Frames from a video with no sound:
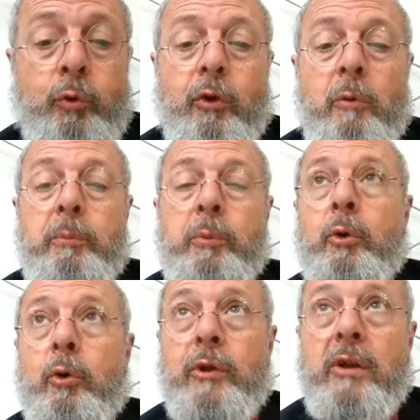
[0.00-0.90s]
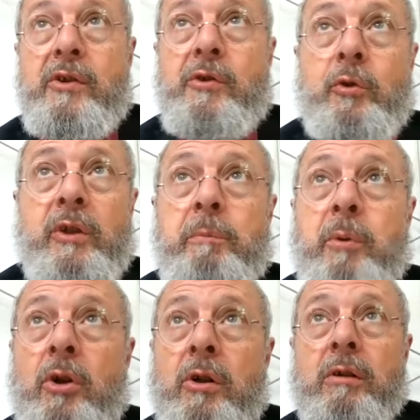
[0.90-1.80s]
tousse un peu, on a les yeux qui
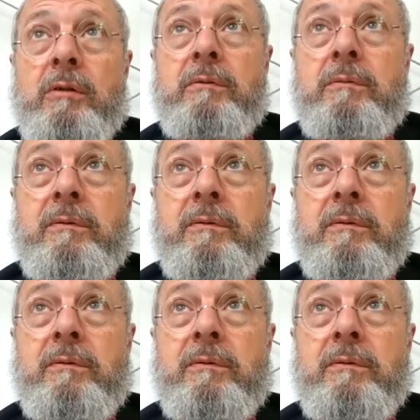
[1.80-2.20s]
pleurent.